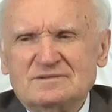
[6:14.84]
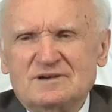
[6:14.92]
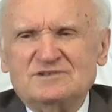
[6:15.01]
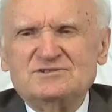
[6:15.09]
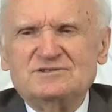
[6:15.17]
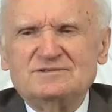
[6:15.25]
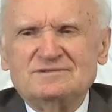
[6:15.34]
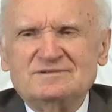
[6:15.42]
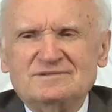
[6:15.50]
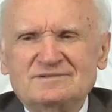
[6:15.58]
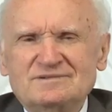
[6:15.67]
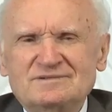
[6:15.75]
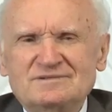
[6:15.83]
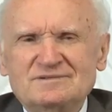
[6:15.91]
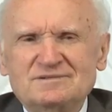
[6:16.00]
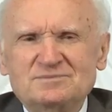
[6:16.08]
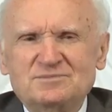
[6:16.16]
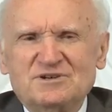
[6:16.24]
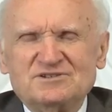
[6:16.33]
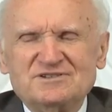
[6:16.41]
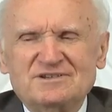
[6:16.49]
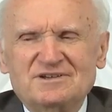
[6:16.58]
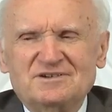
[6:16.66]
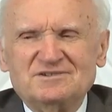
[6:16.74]
один
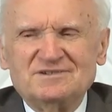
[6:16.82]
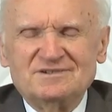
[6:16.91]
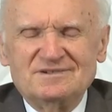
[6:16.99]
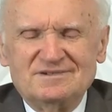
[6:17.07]
персонаж,